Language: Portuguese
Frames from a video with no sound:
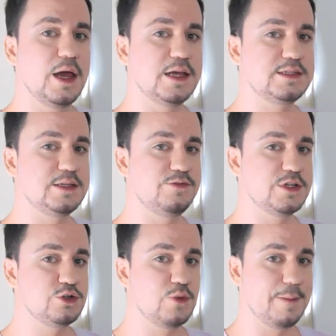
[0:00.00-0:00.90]
esse
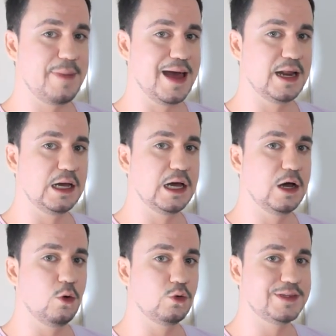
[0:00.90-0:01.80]
vídeo é para
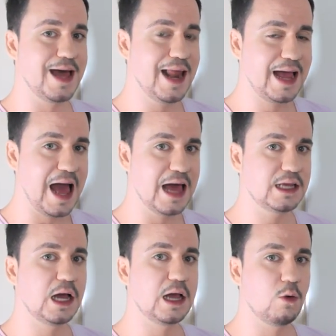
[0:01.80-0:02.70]
o
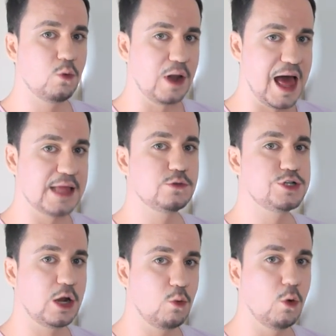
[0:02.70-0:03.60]
Darakarka calculado
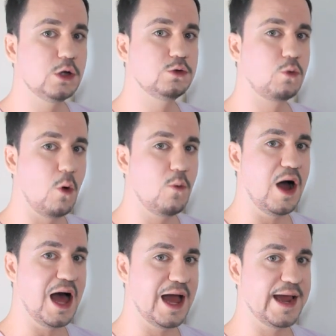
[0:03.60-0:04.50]
de acordo com
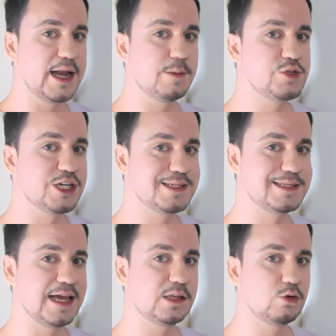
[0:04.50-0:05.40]
a Ayanamsha
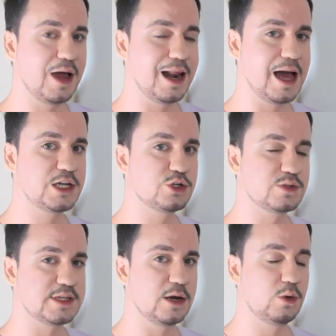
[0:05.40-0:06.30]
Centro Galáctico
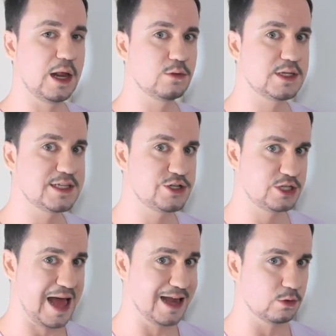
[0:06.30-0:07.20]
Zero Grau de
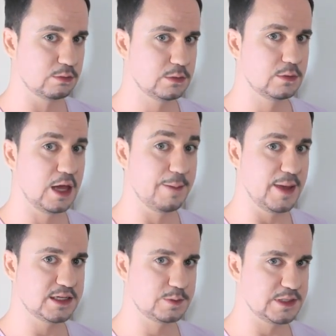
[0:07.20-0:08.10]
Sagitário. É
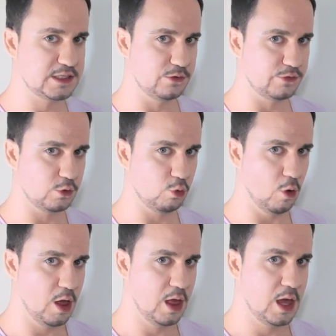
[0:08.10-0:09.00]
bem
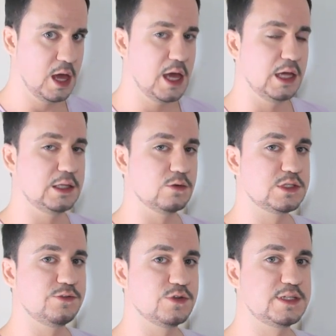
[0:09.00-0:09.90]
específico. Então,
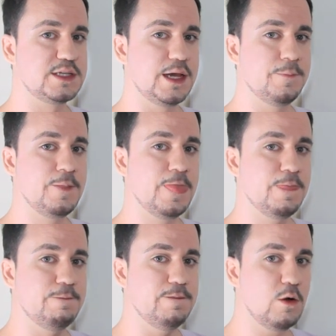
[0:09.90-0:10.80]
se você
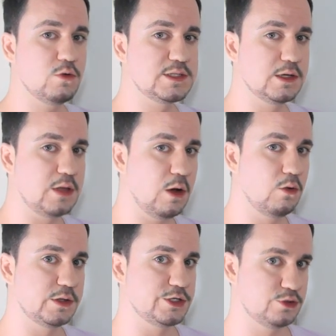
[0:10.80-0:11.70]
não conseguiu dar
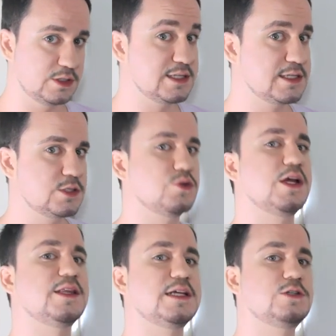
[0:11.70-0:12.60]
conta de todas essas
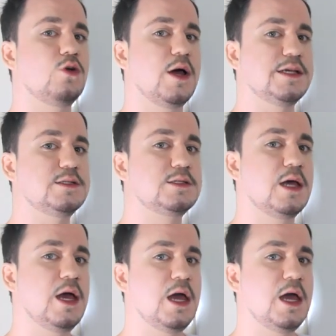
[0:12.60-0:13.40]
orientações,